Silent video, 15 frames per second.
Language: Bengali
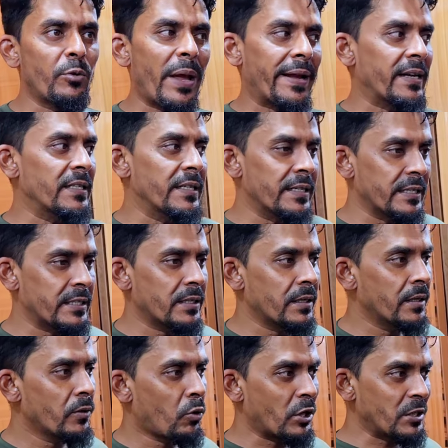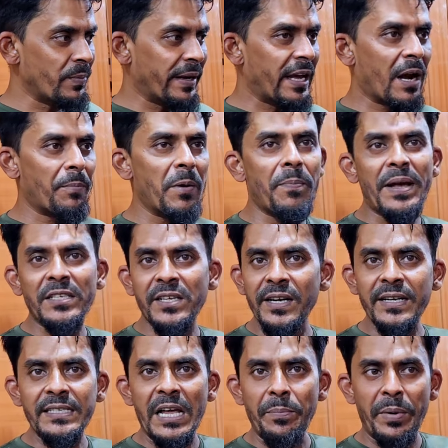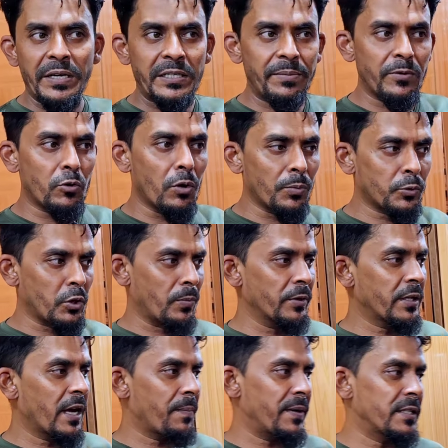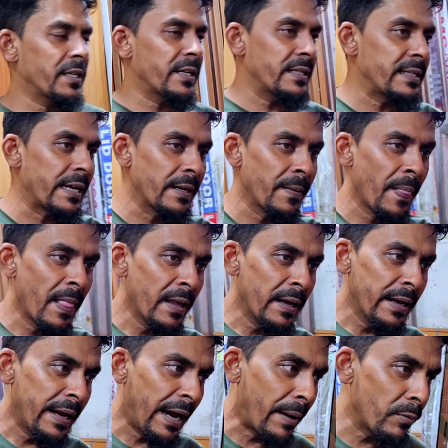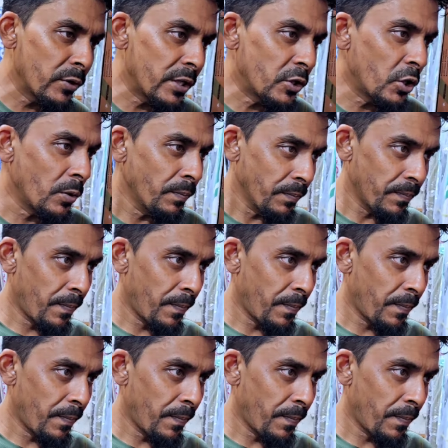কিন্তু একই জিনিস কসমিকের আপনি পাঁচটা ডিজাইন পেয়ে যাবেন খুব চমৎকার পাঁচটা ডিজাইন এর মধ্যে আচ্ছা,